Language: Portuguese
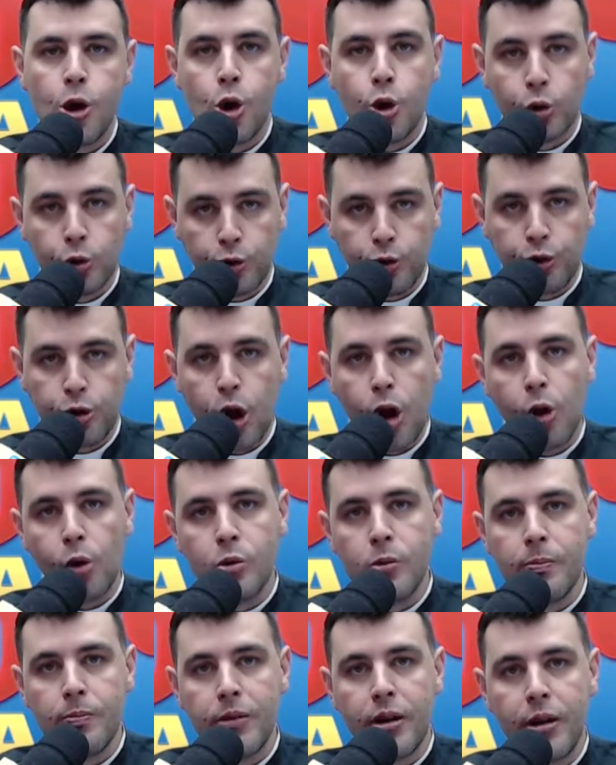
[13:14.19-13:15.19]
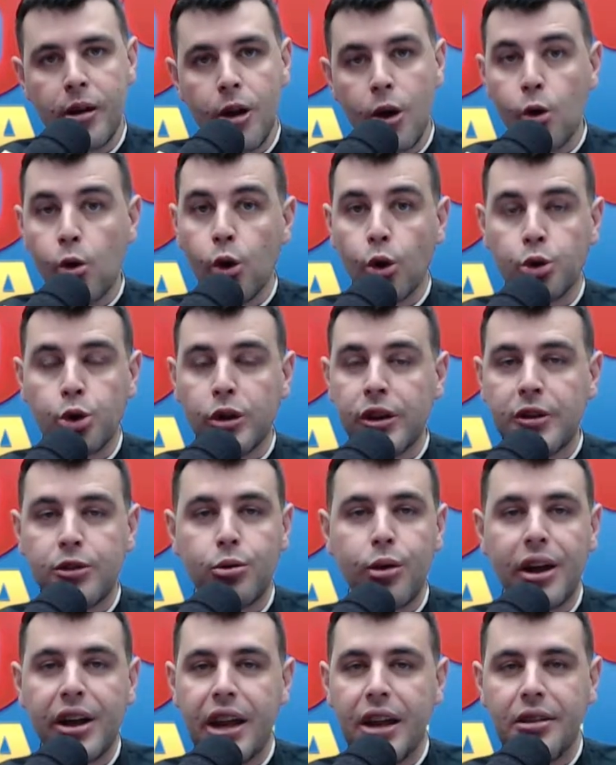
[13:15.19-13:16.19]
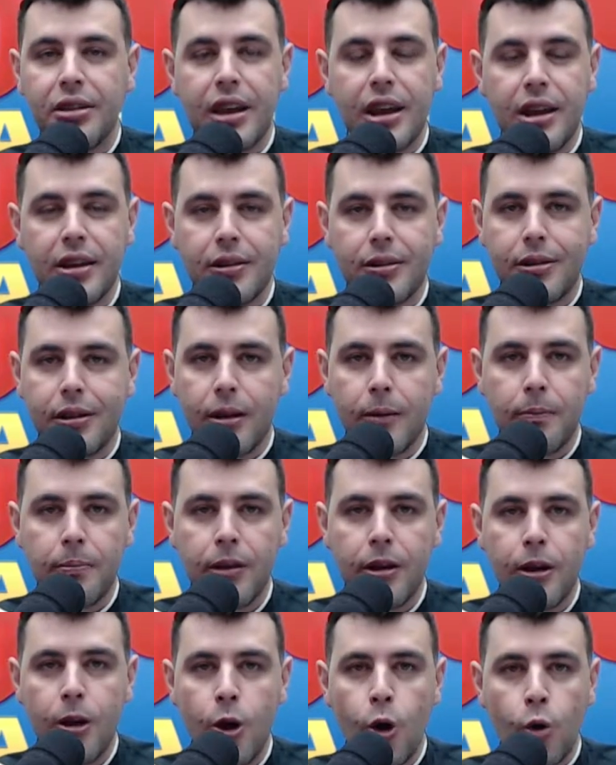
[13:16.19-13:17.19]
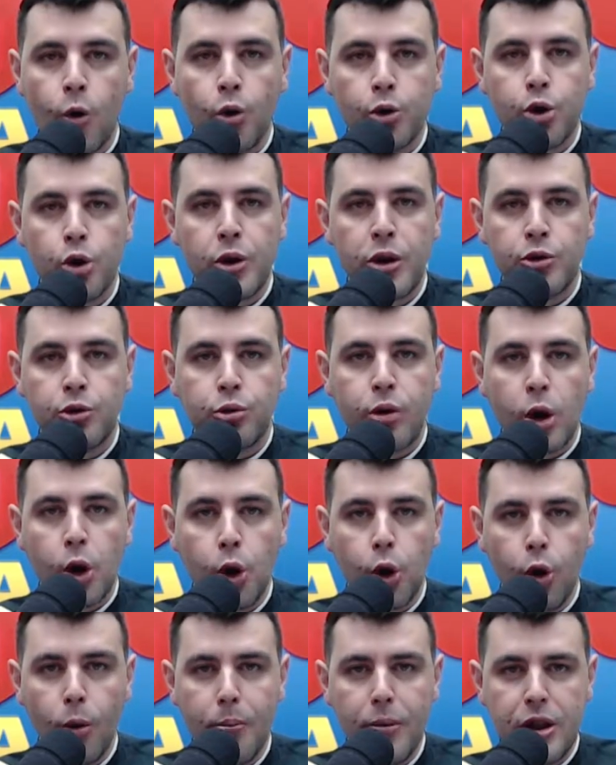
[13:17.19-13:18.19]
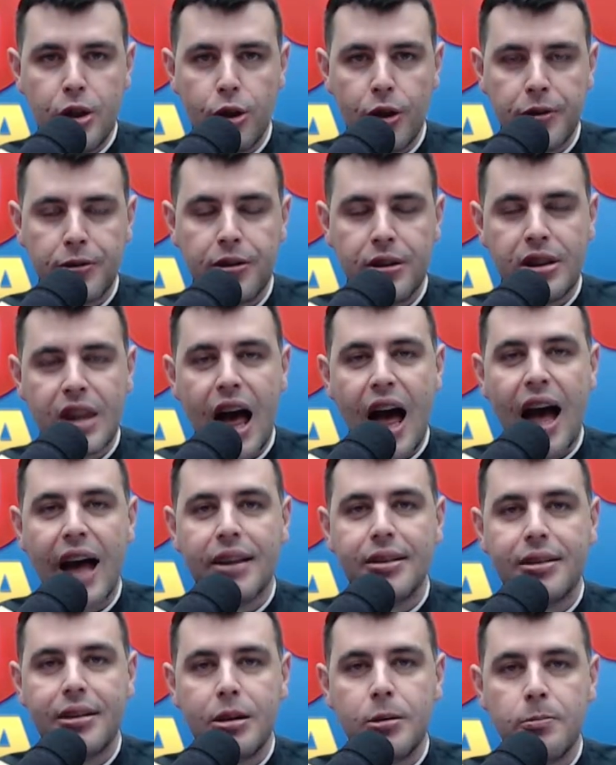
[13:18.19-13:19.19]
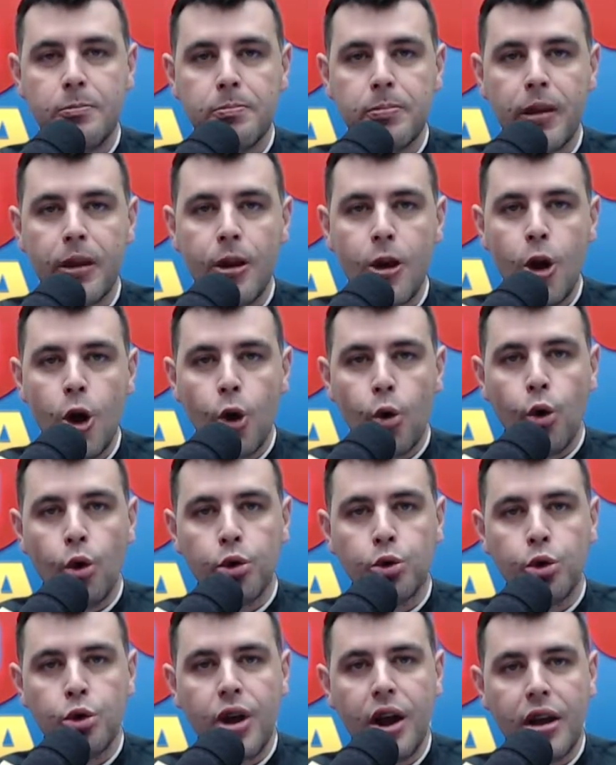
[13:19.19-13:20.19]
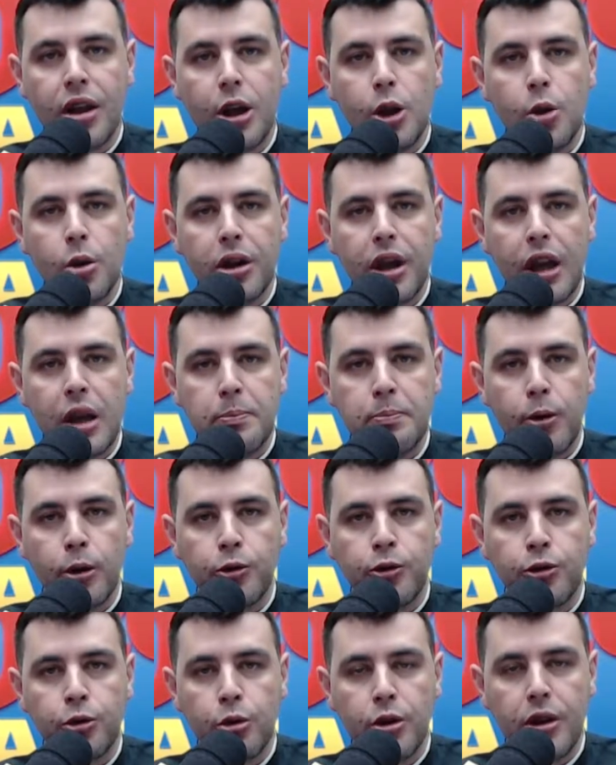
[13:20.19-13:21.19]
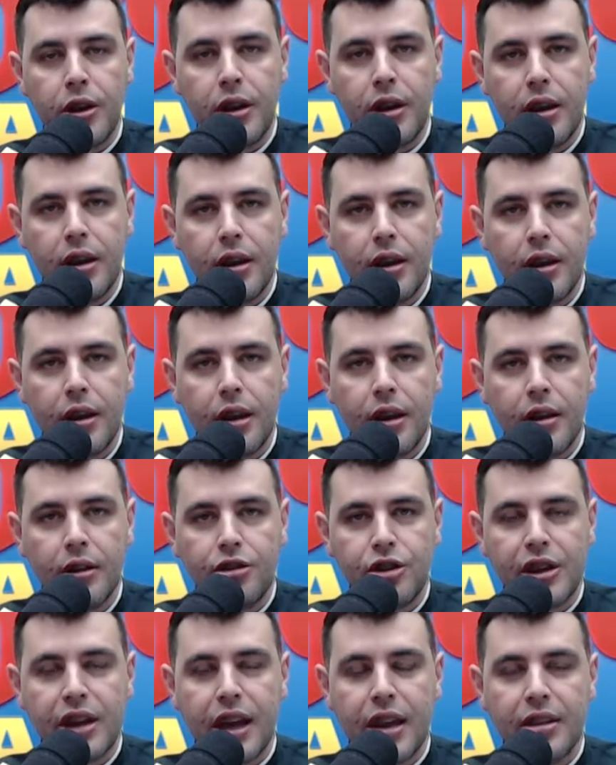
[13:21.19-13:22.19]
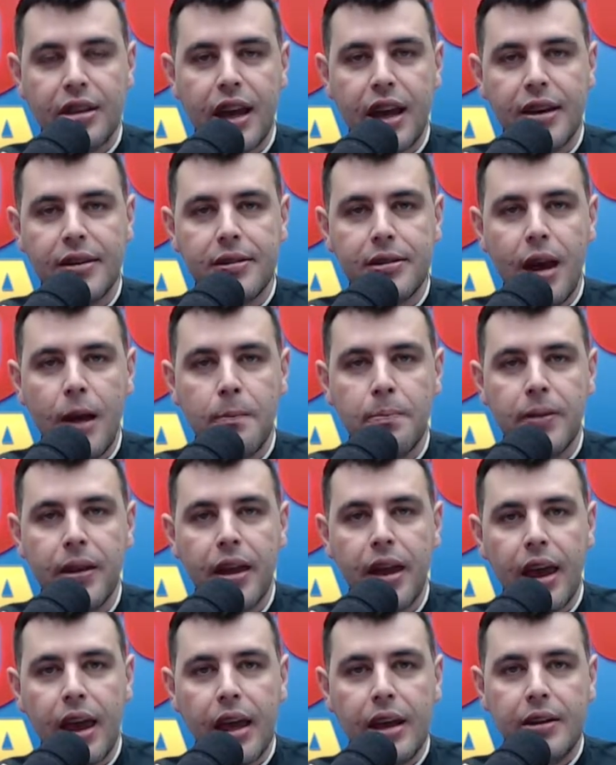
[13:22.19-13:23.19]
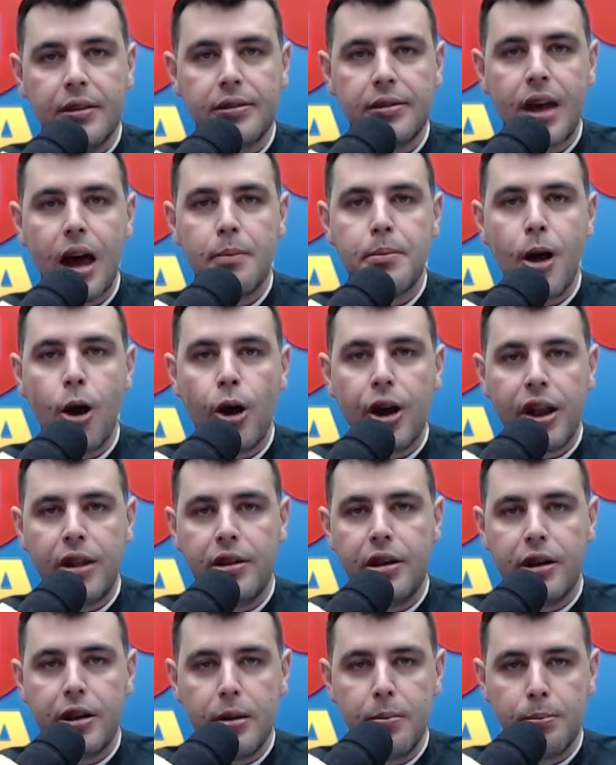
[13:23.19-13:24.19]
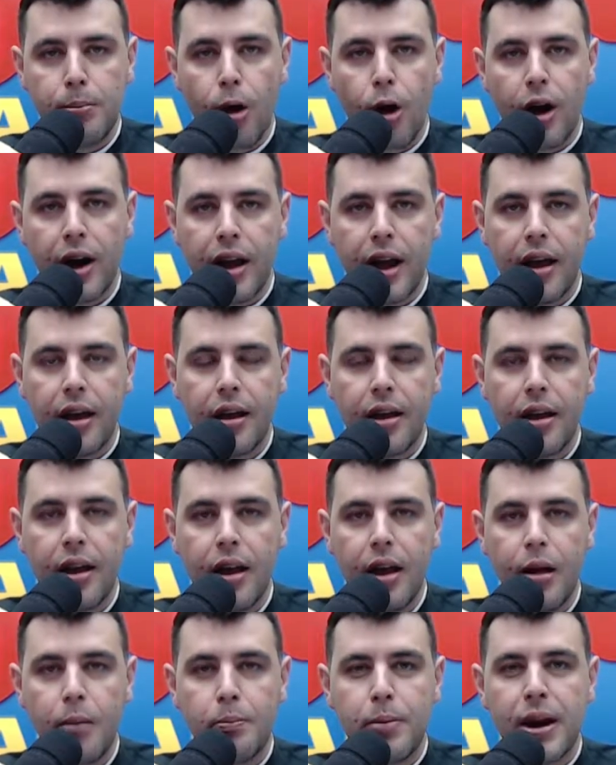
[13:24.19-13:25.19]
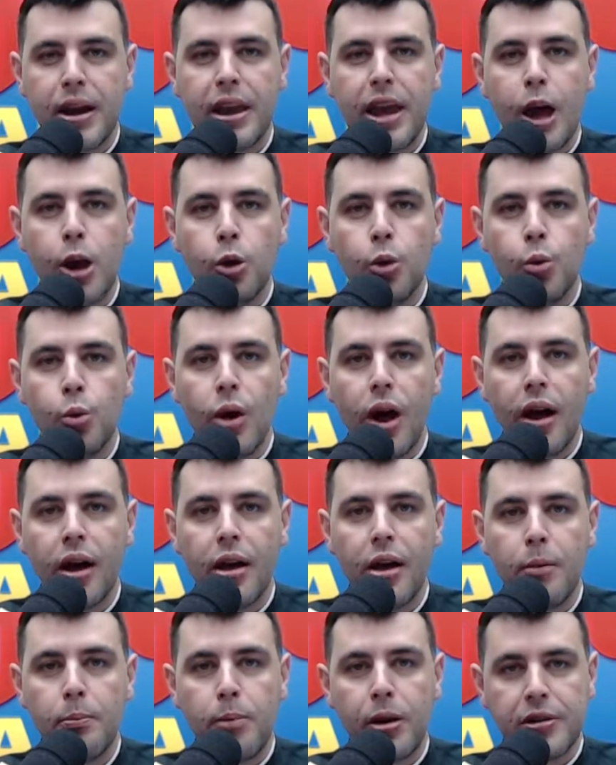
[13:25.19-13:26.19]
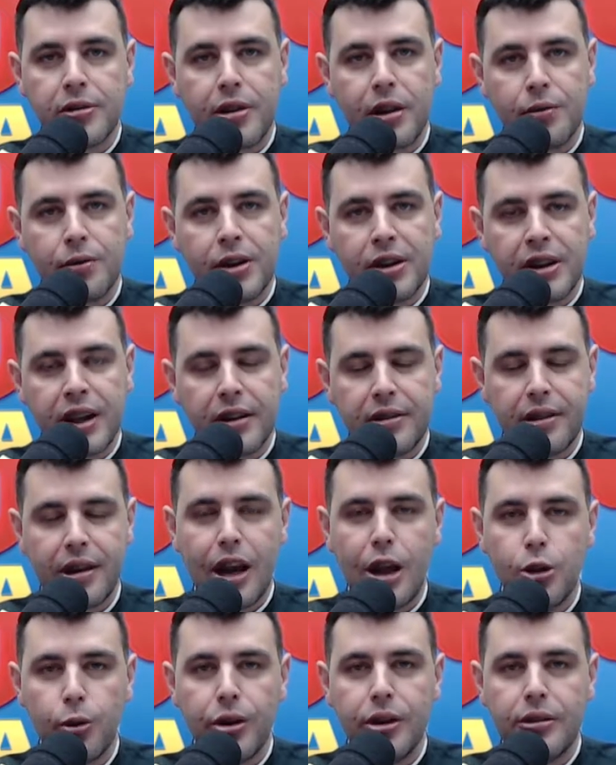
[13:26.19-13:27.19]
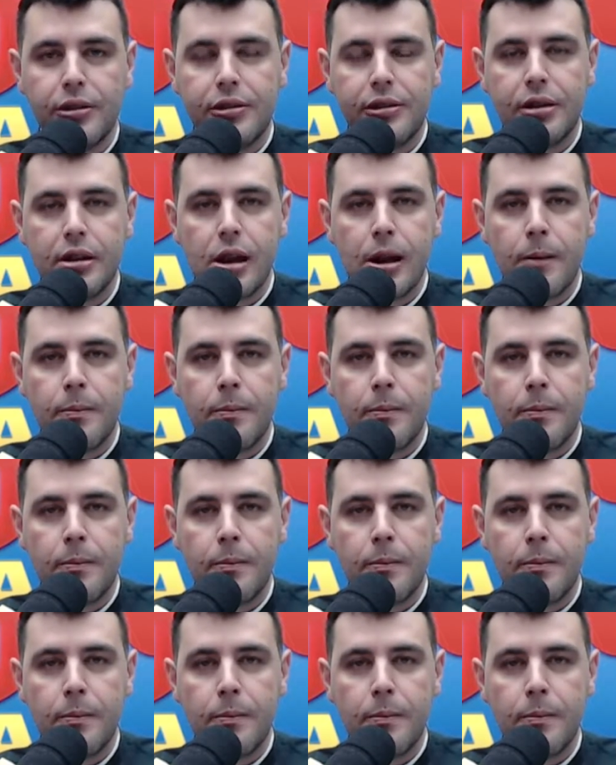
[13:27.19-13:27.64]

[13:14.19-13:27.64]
O sol, com toda a sua grandeza, com toda a sua luminosidade, com tudo aquilo que ele possui de grandeza, ele sabe a hora de ir embora para que a lua possa vir trazer a noite.